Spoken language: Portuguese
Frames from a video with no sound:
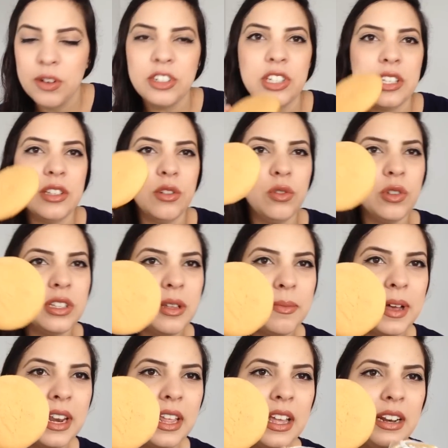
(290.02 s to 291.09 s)
Eu acho que esse é o doce
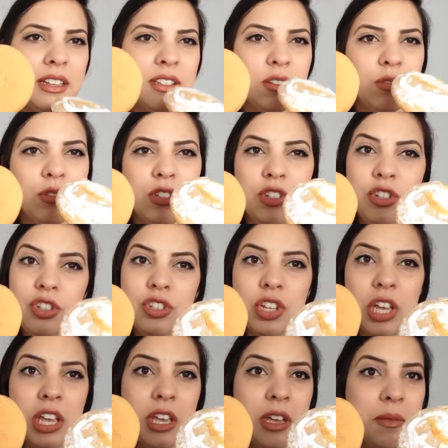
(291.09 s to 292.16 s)
amarelo, esse é o doce de
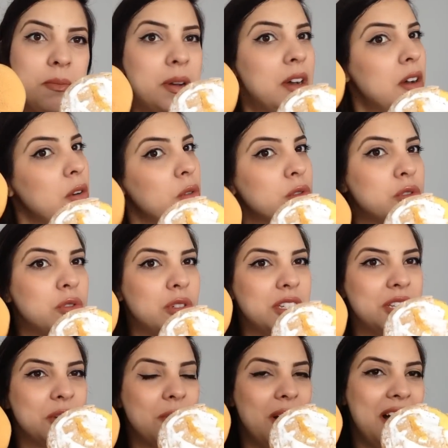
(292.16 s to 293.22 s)
gema, os
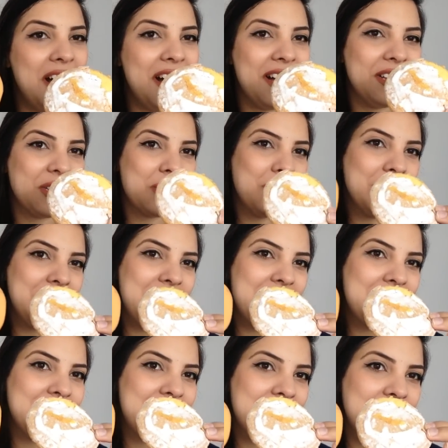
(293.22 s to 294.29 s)
dois iguais, como é
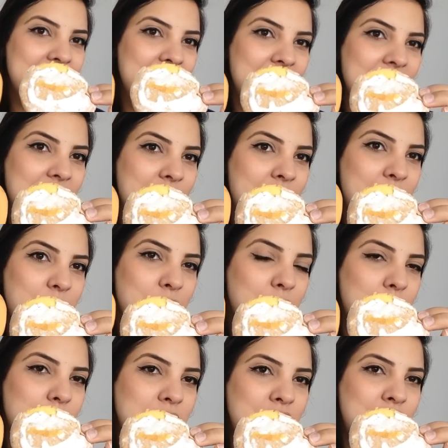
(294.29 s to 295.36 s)
que é, gente? Ou é
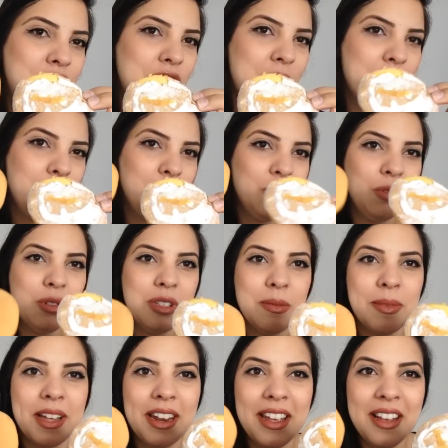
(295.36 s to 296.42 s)
tudo doce de gema, ou é tudo
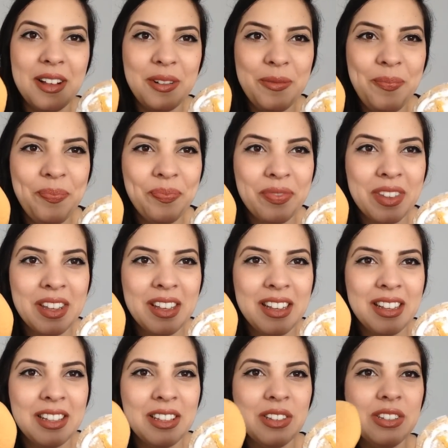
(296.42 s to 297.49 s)
doce amarelo?
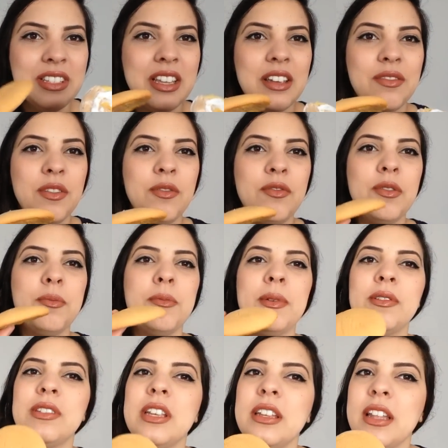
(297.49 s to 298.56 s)
Não sei, vamos ver
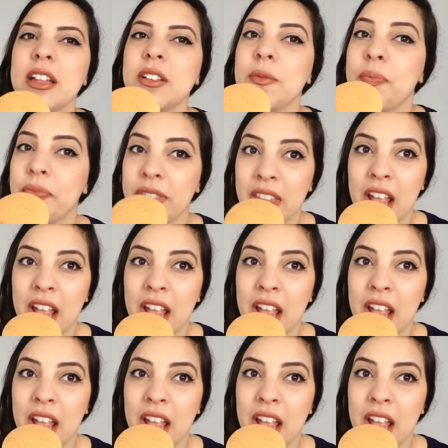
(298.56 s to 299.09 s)
primeiro sem nada.